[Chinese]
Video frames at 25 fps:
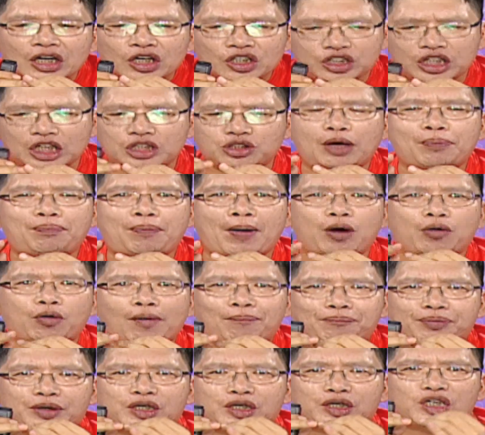甚至包
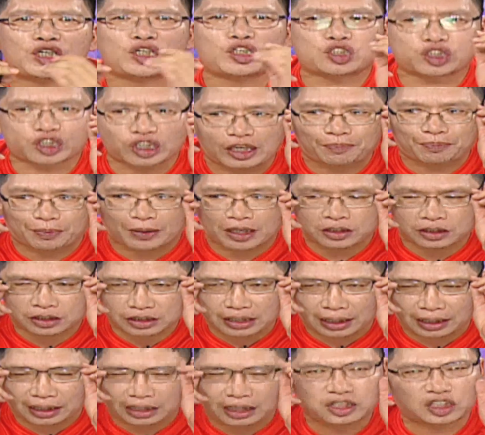括 PCB，
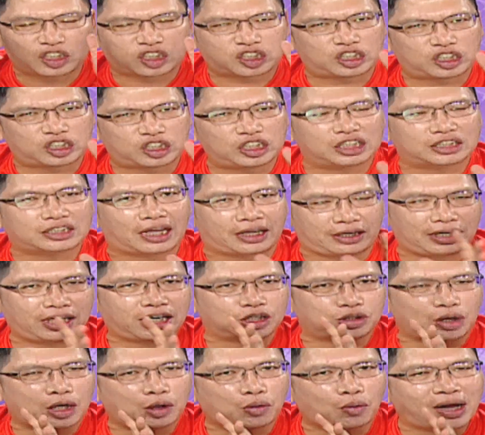这一次的一
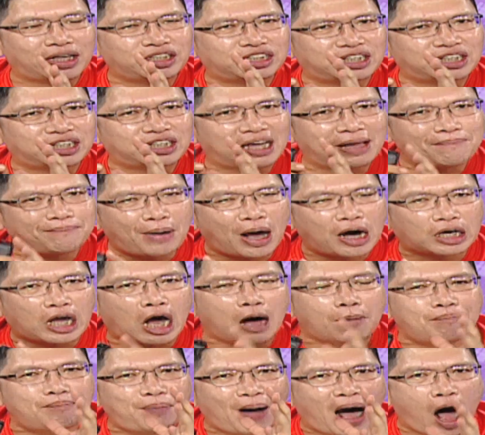个所谓关键报
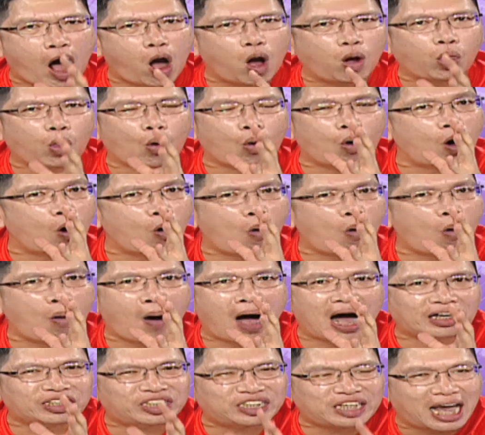告包罗
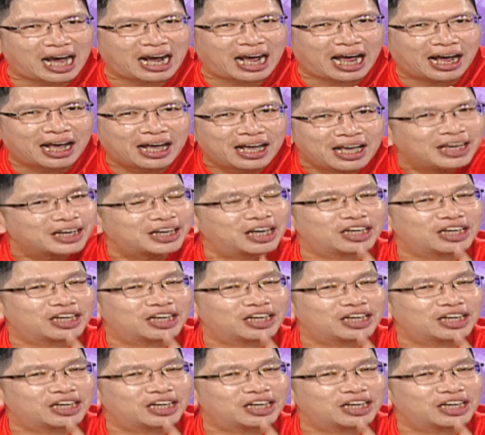万象啊。